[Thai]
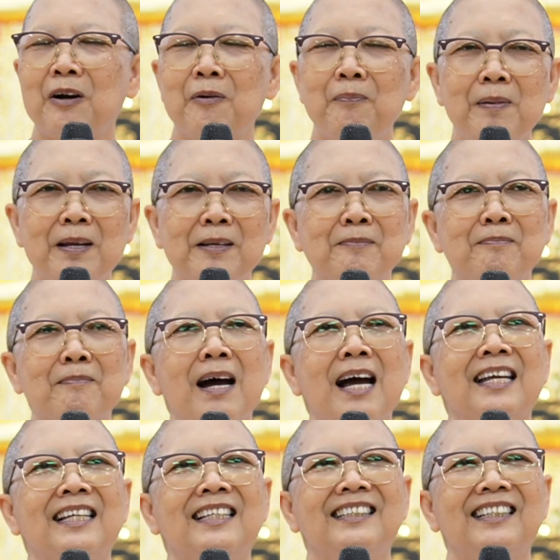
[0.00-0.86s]
เขาเป็น
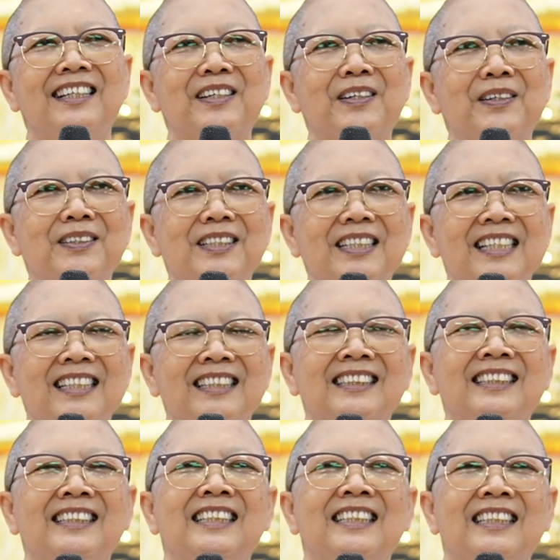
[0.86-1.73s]
ไม้เลื้อยก็จริง
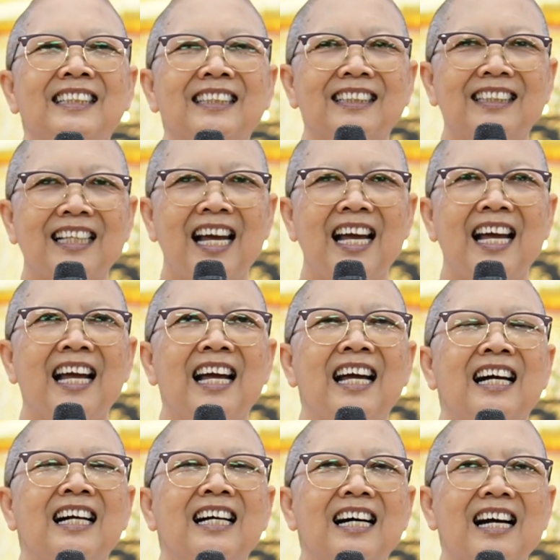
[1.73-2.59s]
แต่
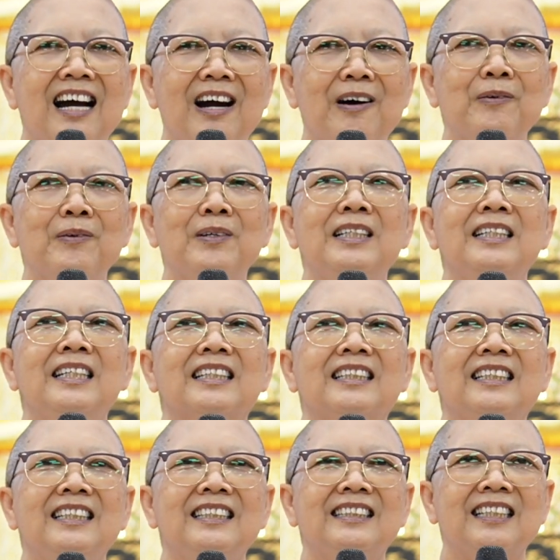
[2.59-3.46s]
เขาเลือก
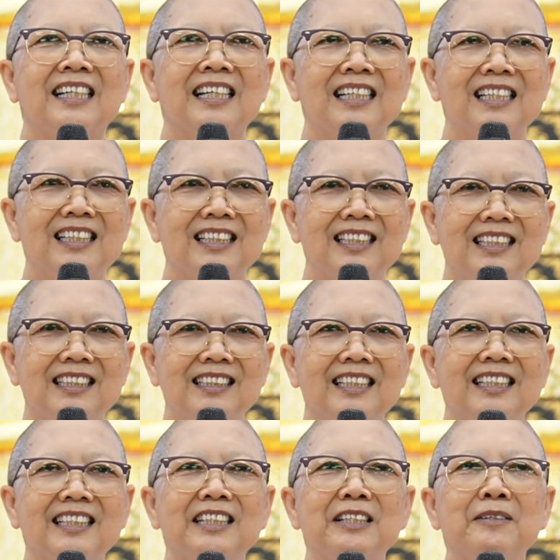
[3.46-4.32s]
ที่จะ
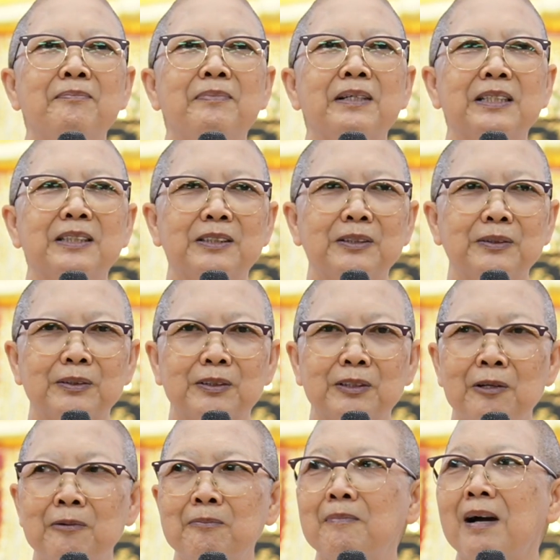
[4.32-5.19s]
เลื้อยขึ้นไปสู่
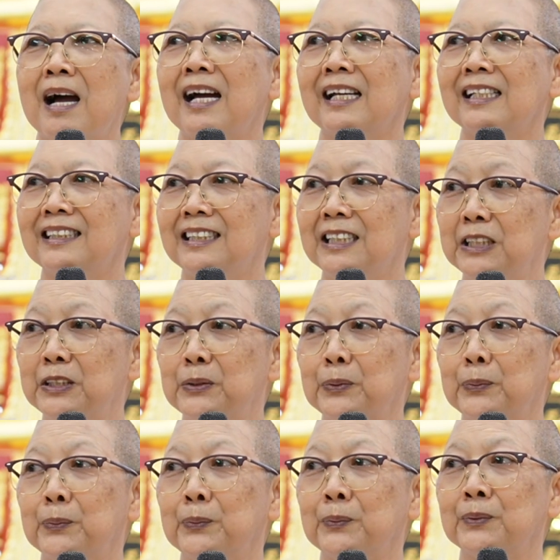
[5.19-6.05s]
ต้นไม้ที่
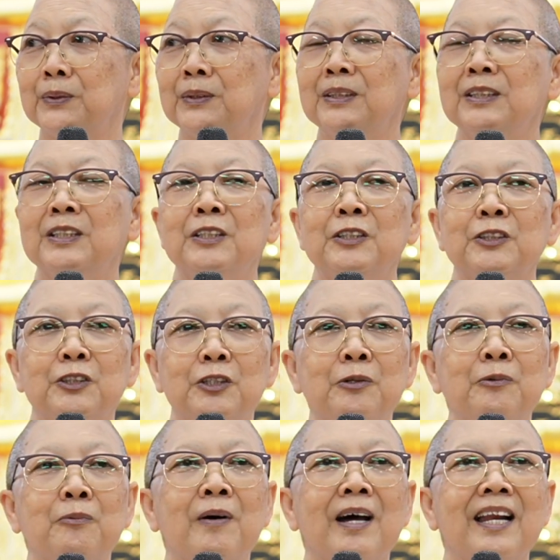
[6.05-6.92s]
สูงจ
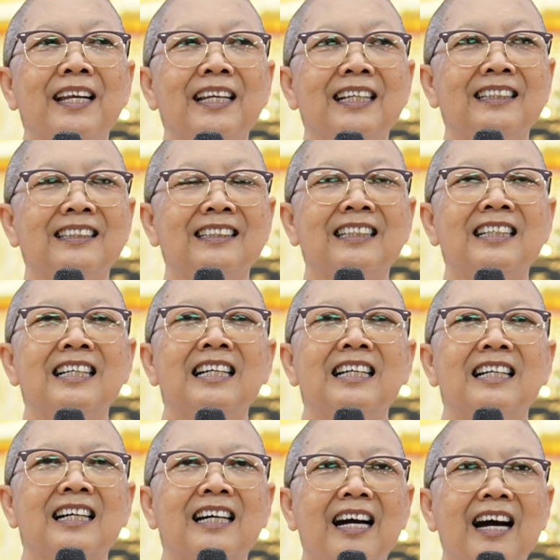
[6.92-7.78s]
นวันหนึ่ง
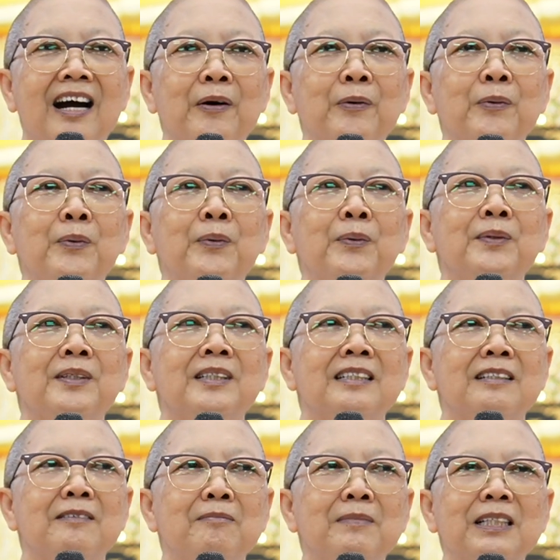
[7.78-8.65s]
เขา
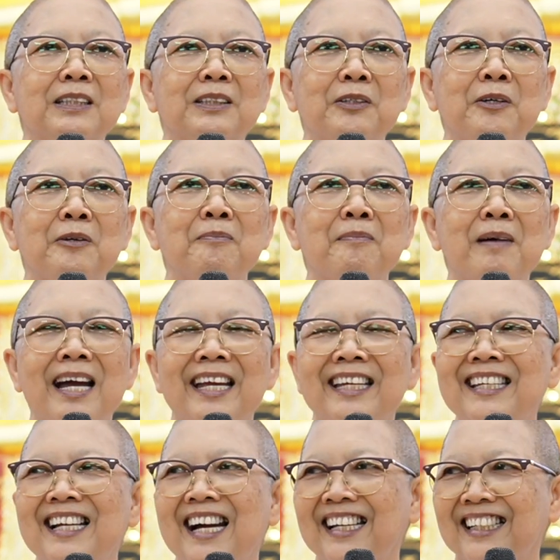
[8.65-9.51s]
เมื่อต้นไม้
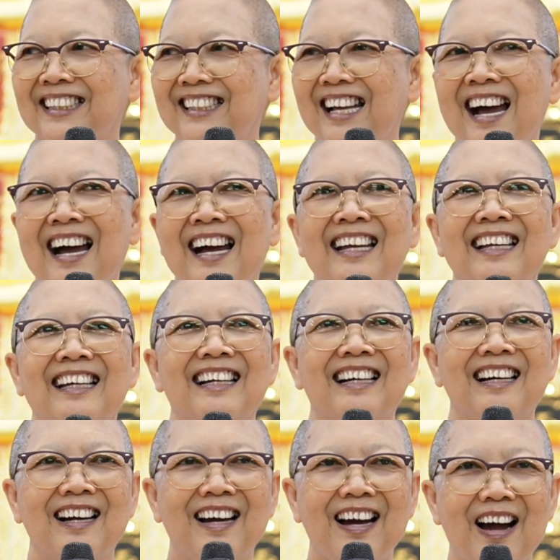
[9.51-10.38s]
ใหญ่ตาย
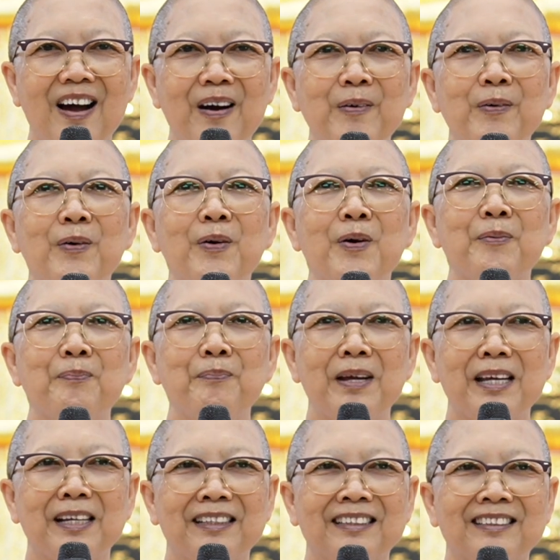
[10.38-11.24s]
เขาก็
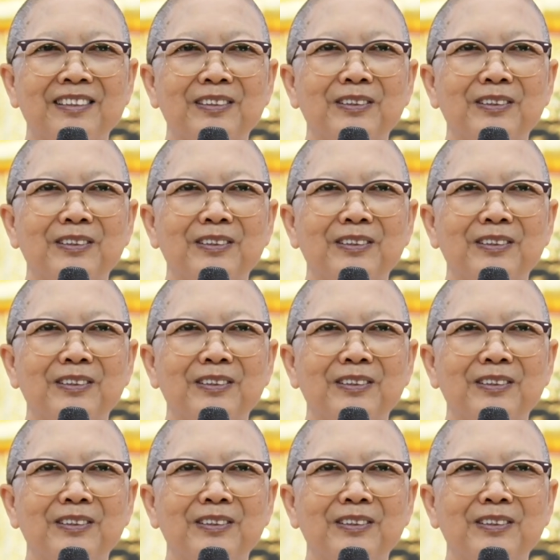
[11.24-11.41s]
เป็น